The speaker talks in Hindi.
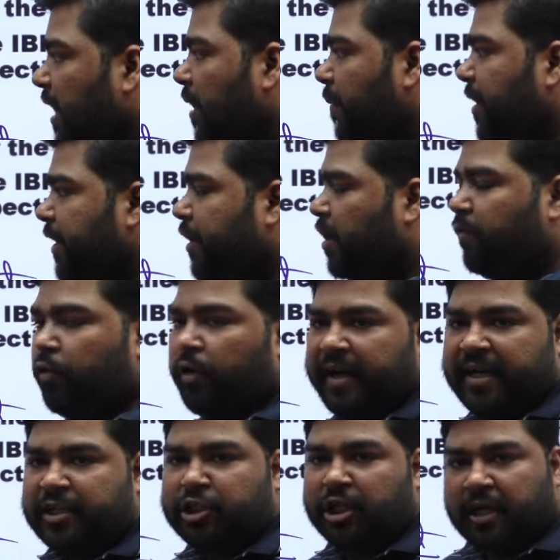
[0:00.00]
अभी इंटरव्यू की
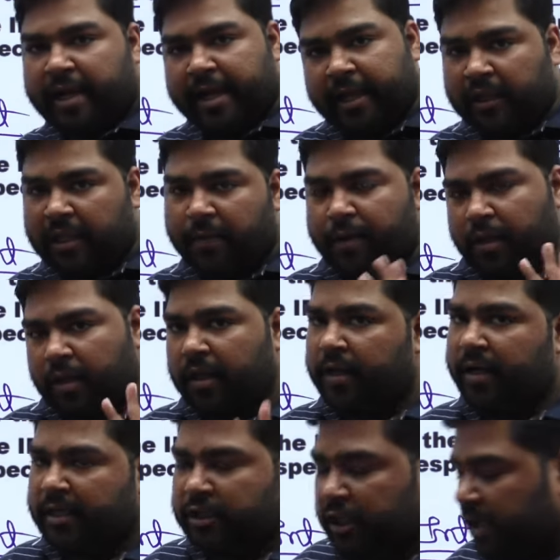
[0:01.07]
टेंशन नहीं लेते हैं अभी उसकी
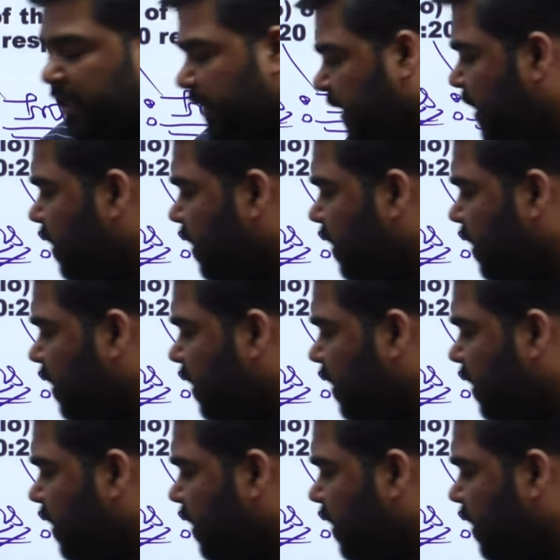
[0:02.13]
टेंशन लेते हैं कि